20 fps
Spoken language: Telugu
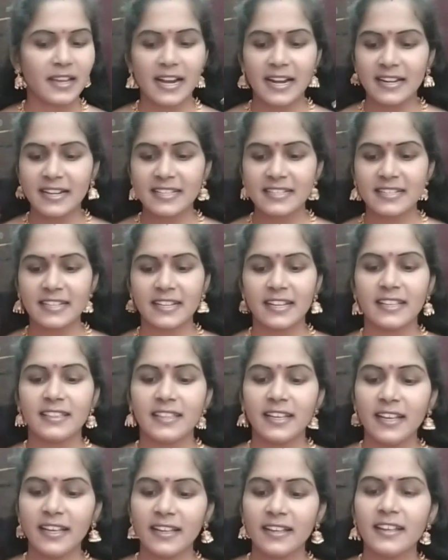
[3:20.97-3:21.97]
కండిషనర్
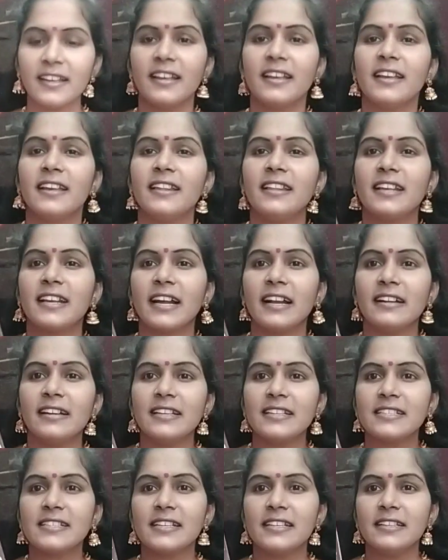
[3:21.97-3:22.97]
అయితే ఇది
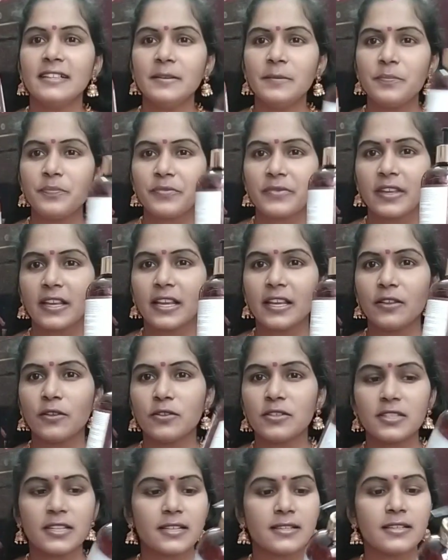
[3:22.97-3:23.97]
కండిషనర్ ఇది
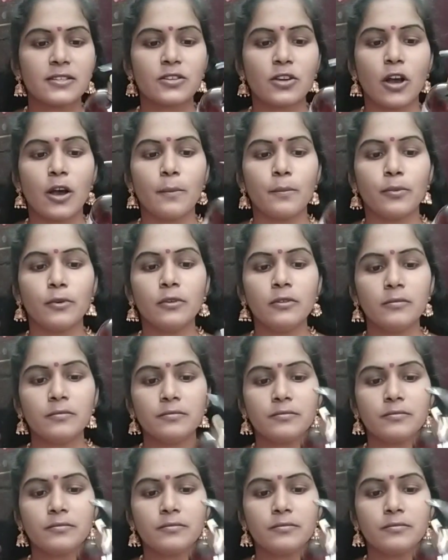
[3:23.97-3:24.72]
వచ్చేసి షాంపూ